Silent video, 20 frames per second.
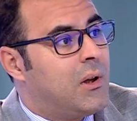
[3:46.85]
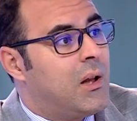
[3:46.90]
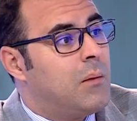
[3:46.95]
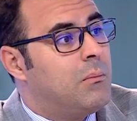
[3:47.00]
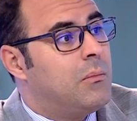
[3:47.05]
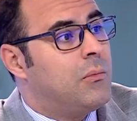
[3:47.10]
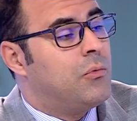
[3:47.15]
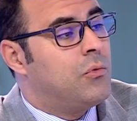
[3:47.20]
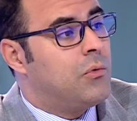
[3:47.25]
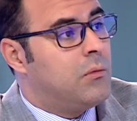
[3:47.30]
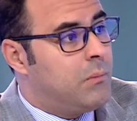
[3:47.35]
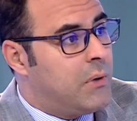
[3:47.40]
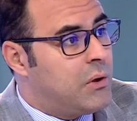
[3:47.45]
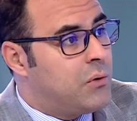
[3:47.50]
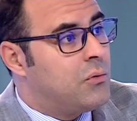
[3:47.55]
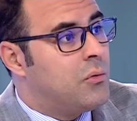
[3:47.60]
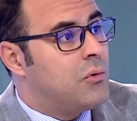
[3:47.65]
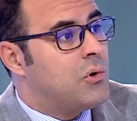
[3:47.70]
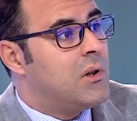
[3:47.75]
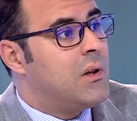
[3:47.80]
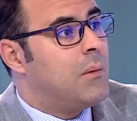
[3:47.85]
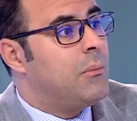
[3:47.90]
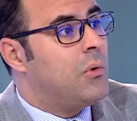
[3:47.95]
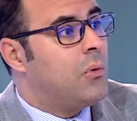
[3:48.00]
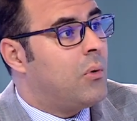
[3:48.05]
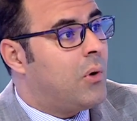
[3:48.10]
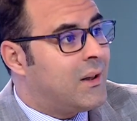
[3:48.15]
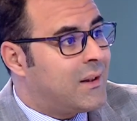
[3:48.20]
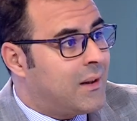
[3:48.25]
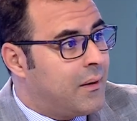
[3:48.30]
وهذا المنتوج لم
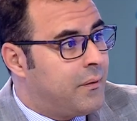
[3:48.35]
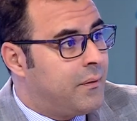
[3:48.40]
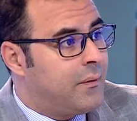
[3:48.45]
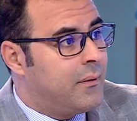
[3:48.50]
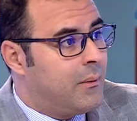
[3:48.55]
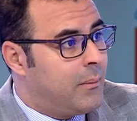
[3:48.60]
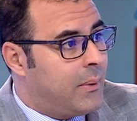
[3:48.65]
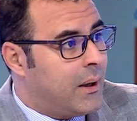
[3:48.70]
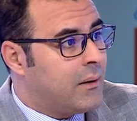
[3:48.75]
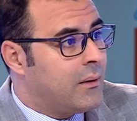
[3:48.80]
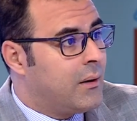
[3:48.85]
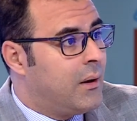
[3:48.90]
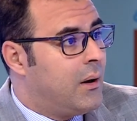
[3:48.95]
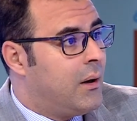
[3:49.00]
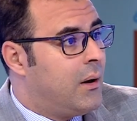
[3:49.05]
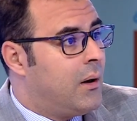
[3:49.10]
يقطف بعد